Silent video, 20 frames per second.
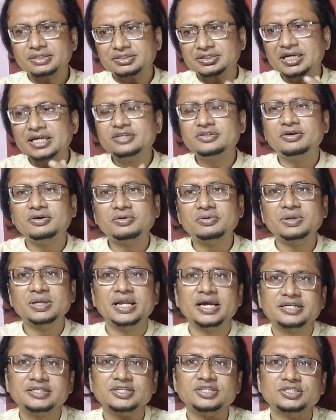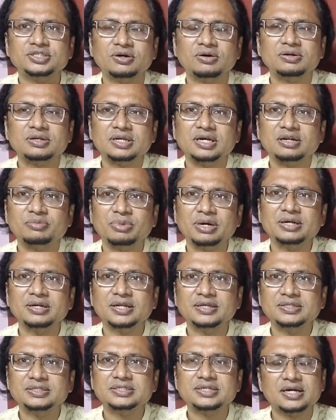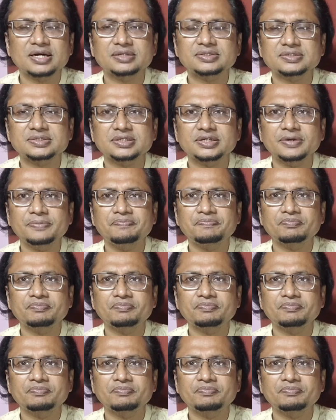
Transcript: যেই ধরনের একটা সরকার বাংলাদেশে আছে